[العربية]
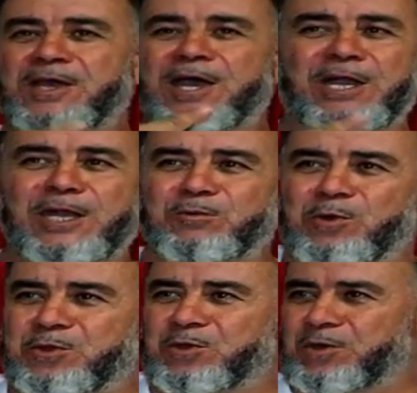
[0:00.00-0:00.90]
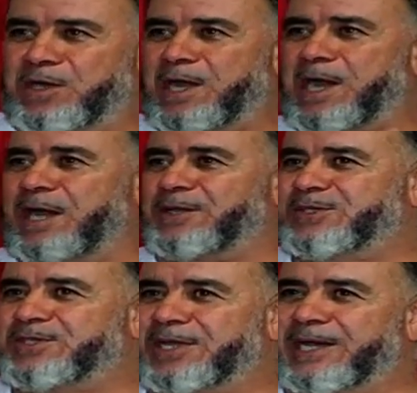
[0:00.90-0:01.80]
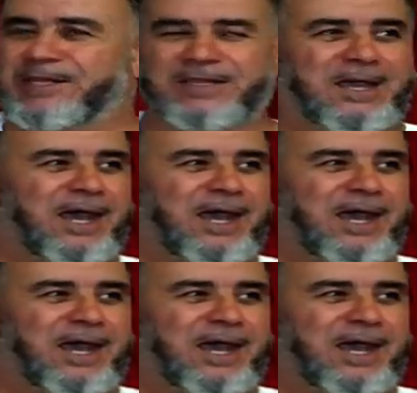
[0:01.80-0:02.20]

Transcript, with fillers: على الوضوء على الصلاة